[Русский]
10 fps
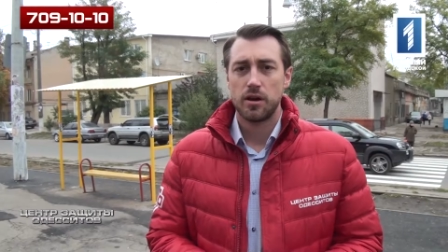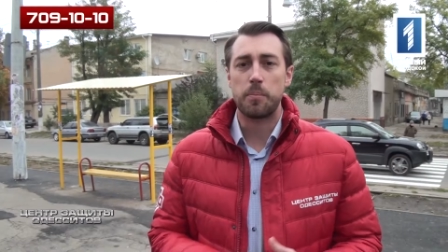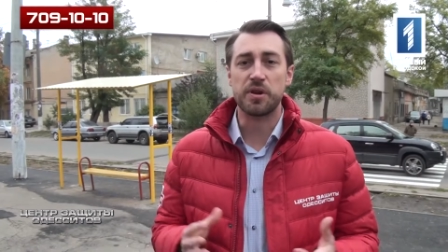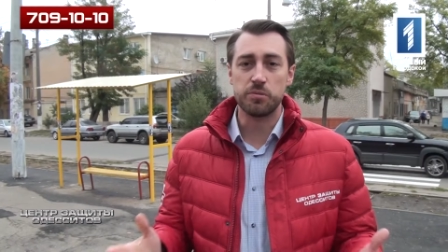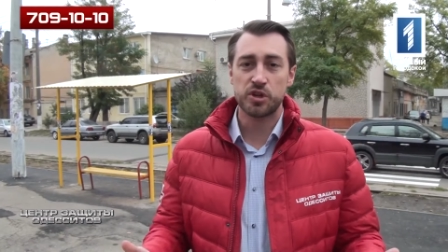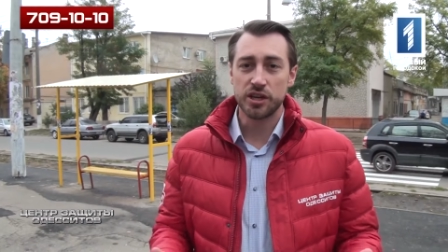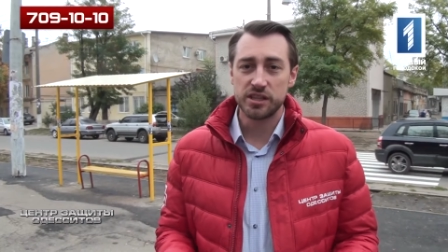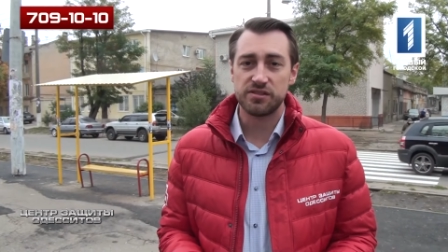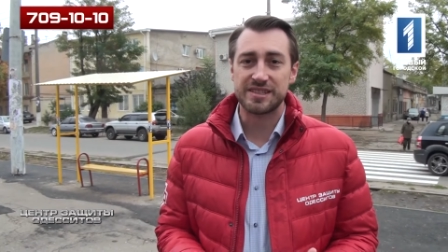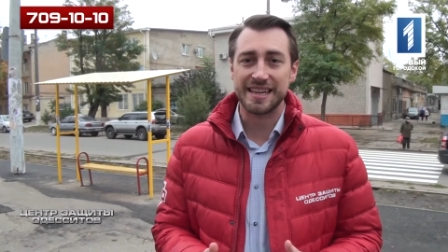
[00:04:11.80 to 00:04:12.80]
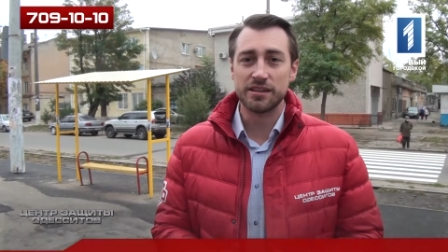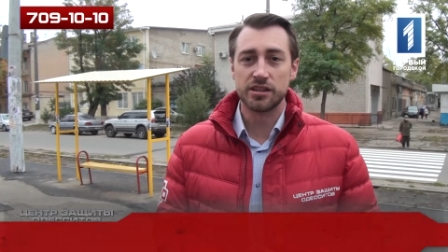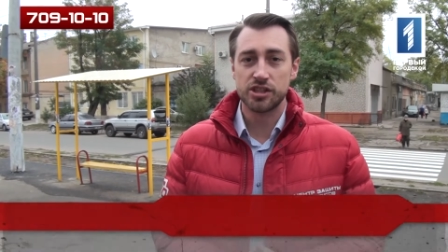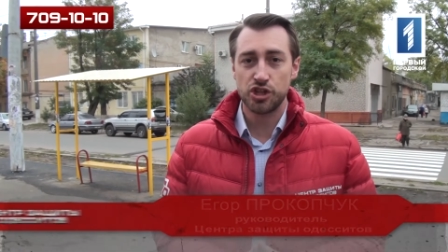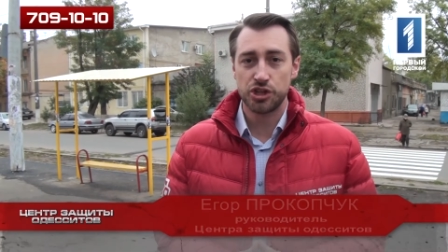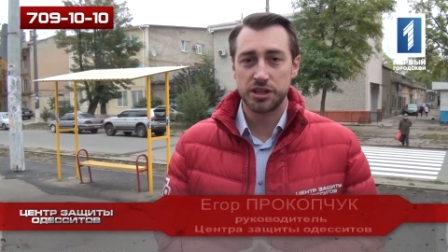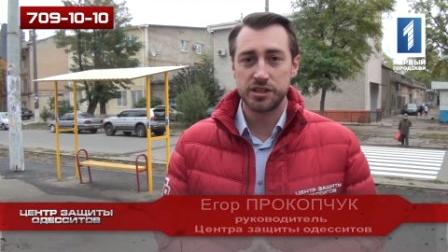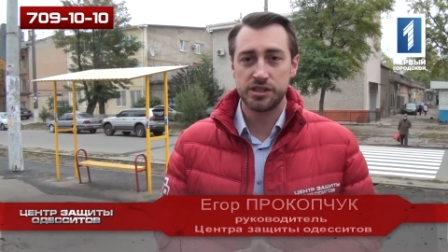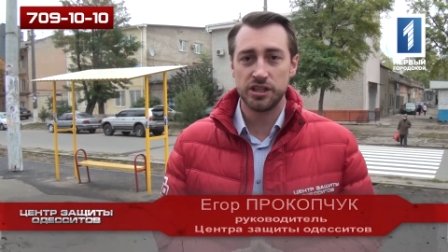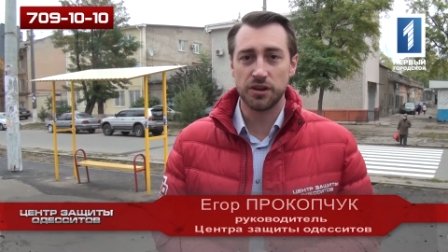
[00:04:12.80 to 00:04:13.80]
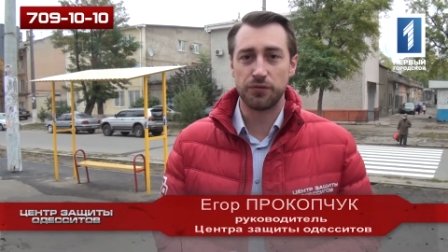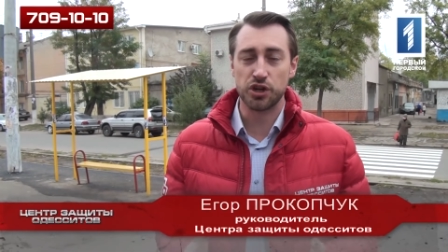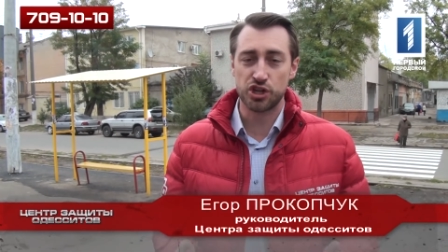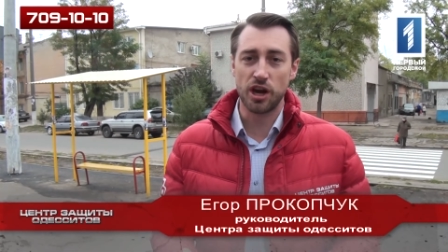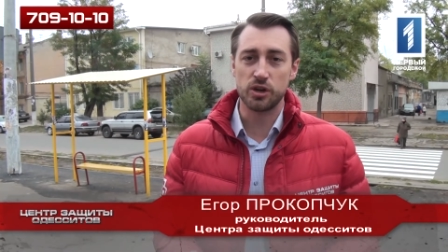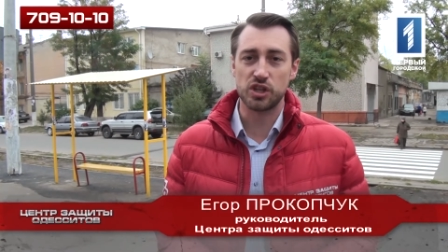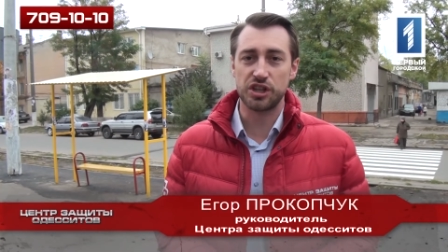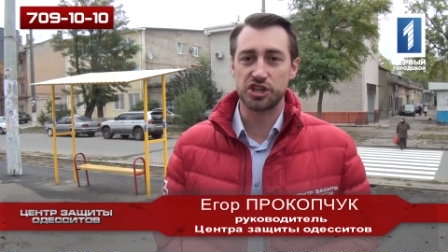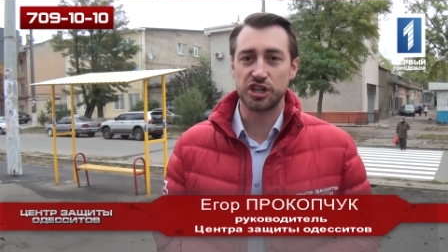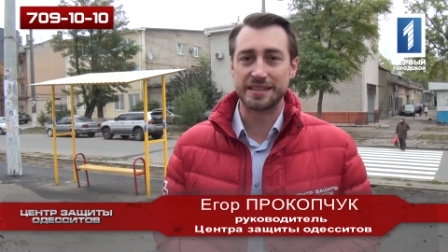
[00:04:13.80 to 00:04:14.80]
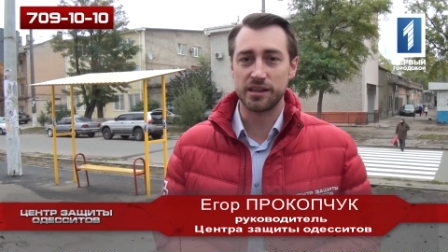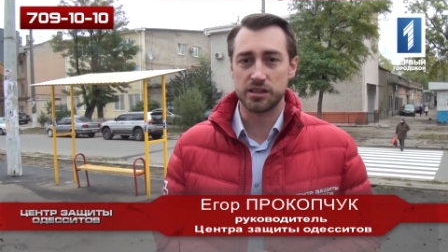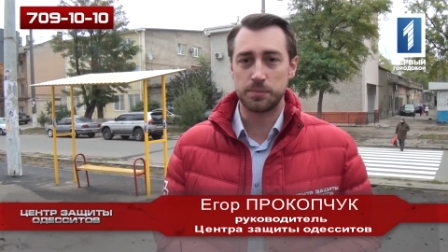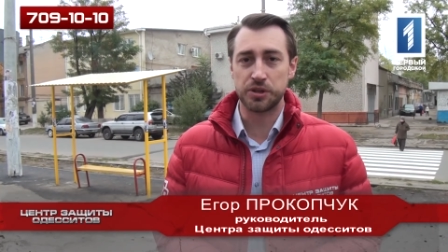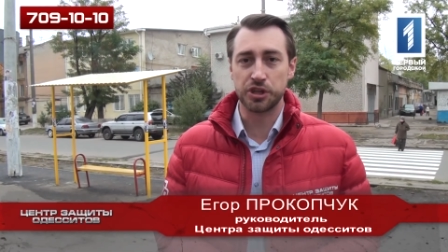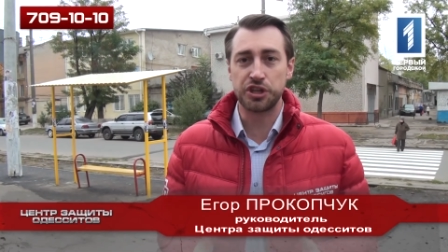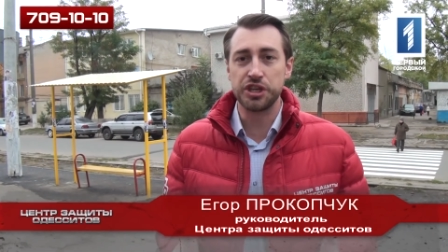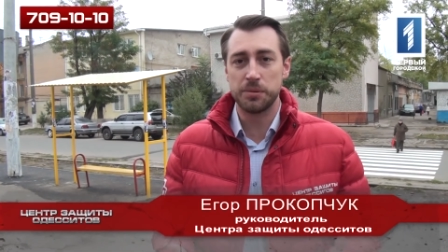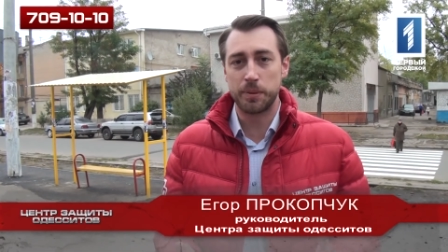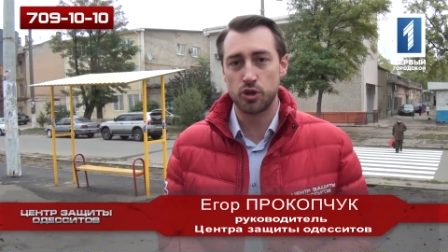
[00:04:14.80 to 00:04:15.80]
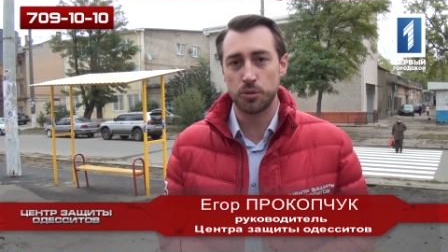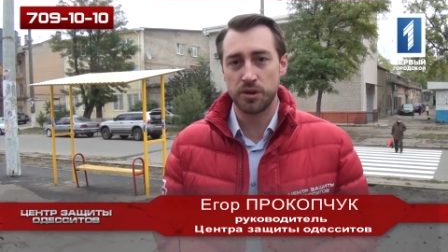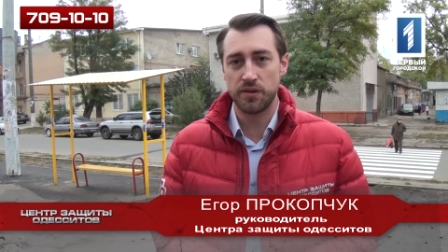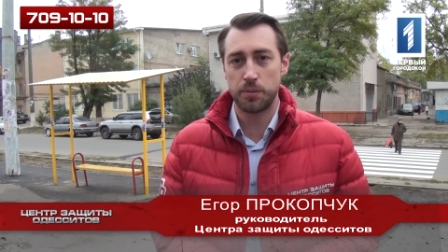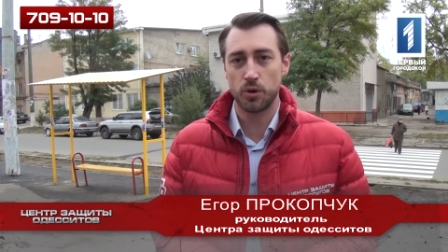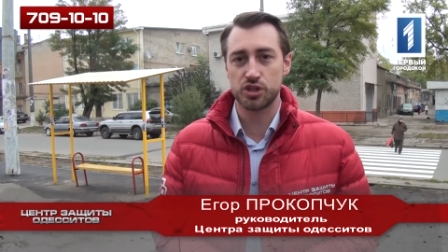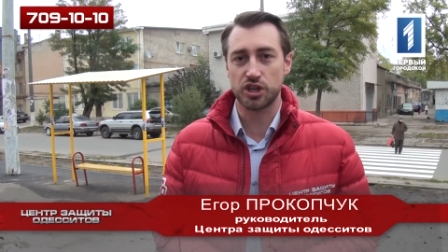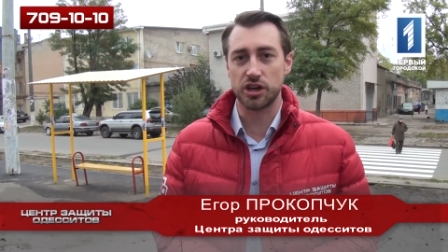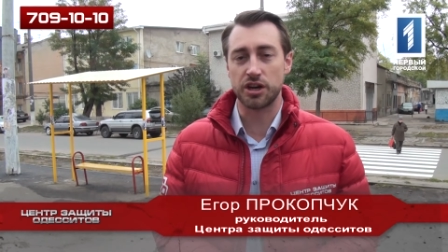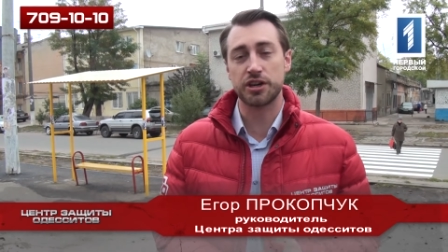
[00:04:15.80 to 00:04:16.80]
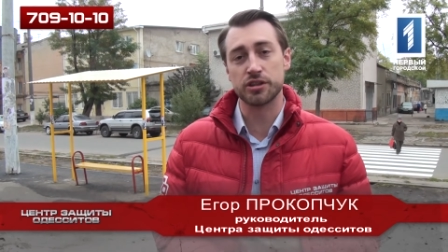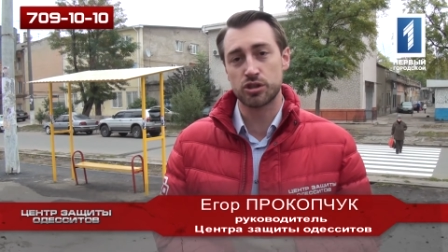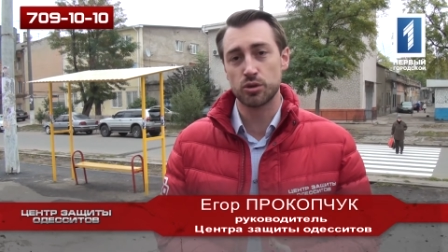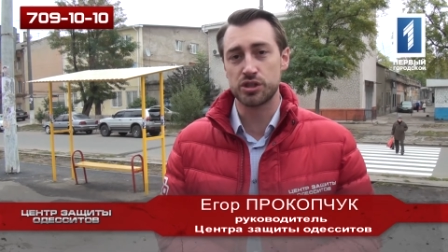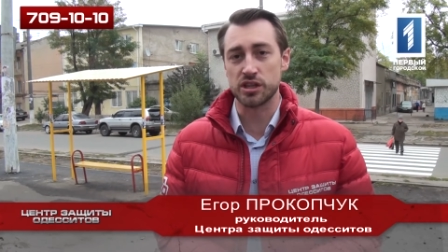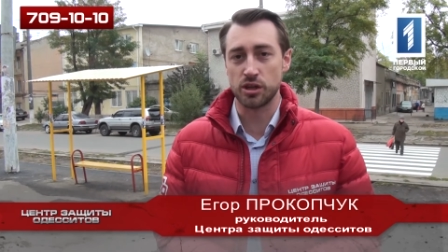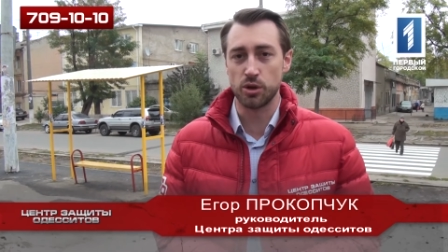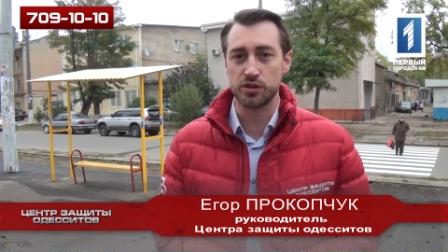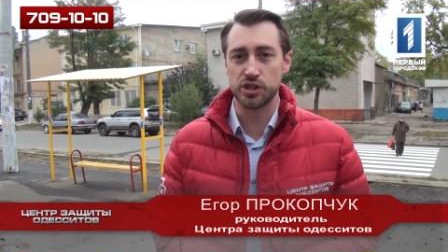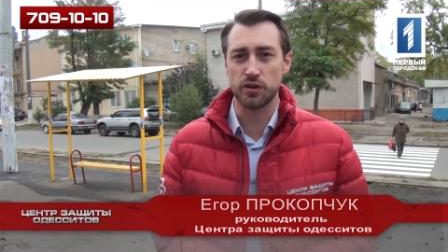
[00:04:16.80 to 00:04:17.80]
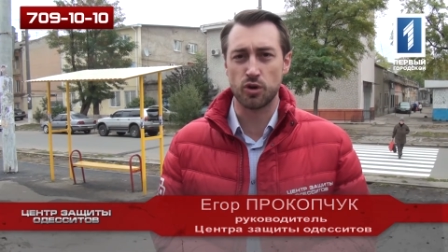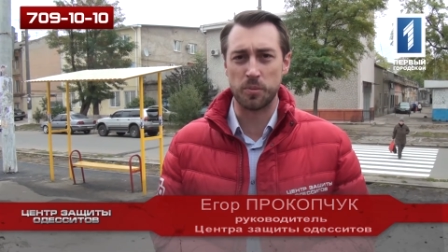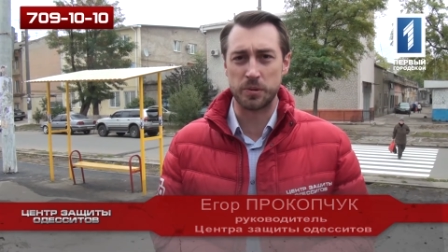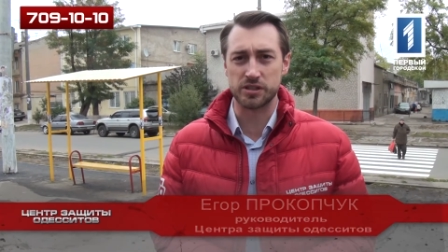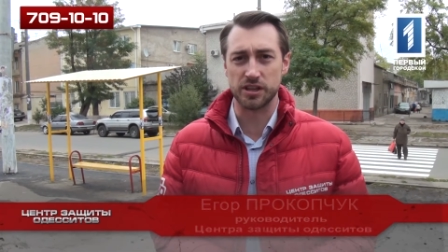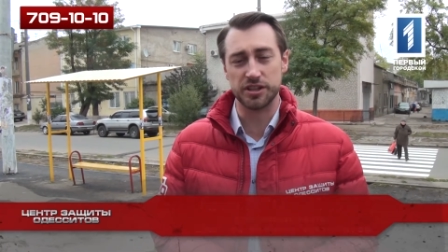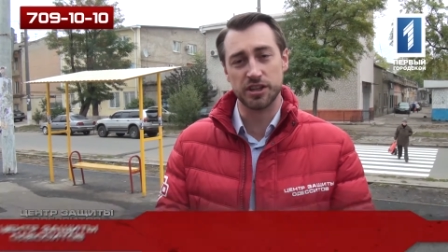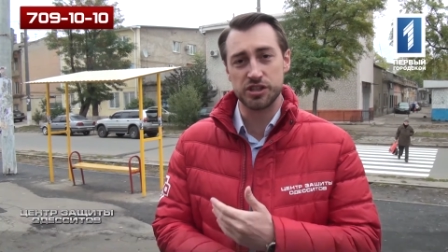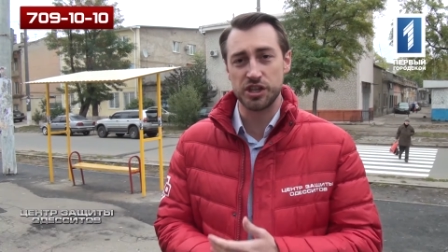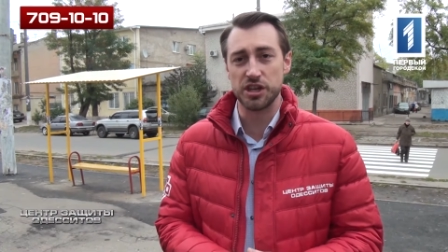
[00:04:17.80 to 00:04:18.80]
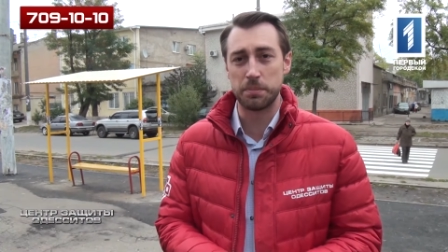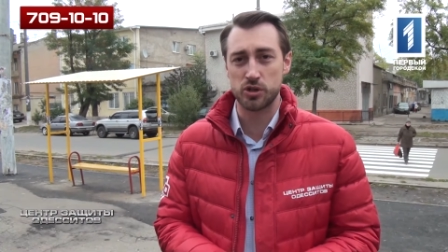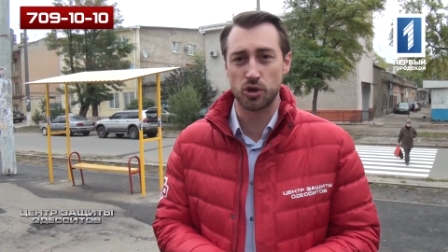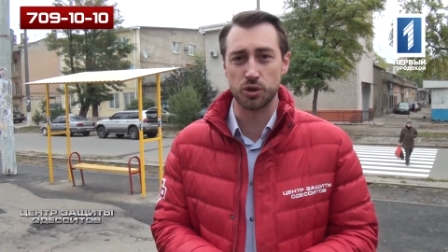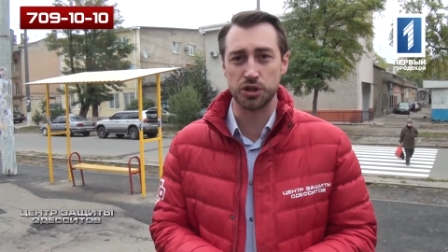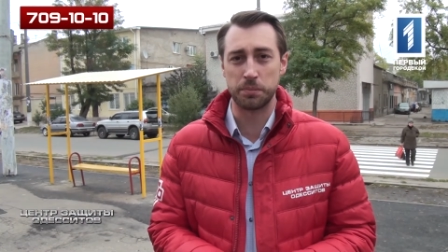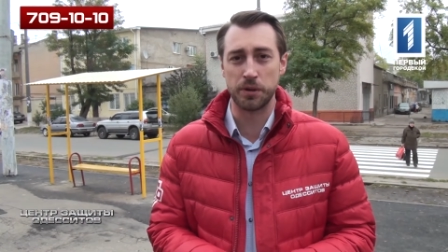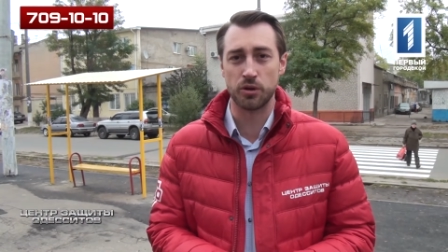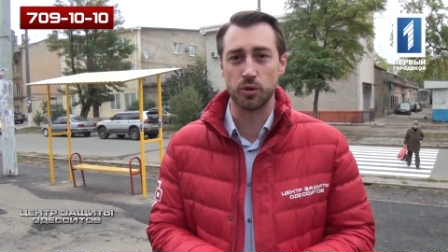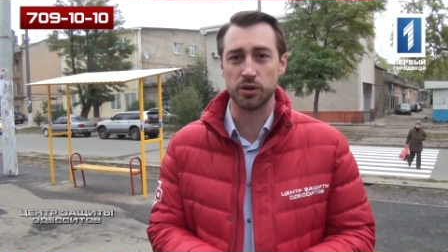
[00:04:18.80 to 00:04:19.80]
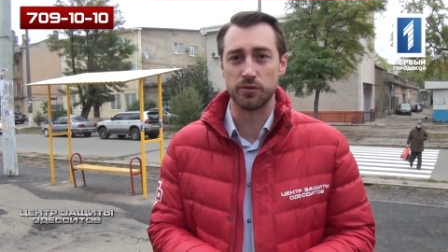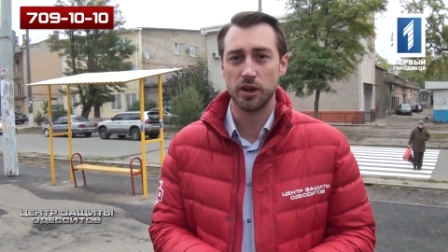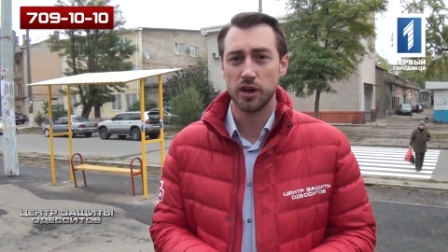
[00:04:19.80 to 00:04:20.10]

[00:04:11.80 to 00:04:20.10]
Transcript: При вмешательстве Центра защиты одесситов решаются даже, казалось бы, такие неподъемные вопросы, как реконструкция остановочного комплекса и нанесение пешеходных переходов,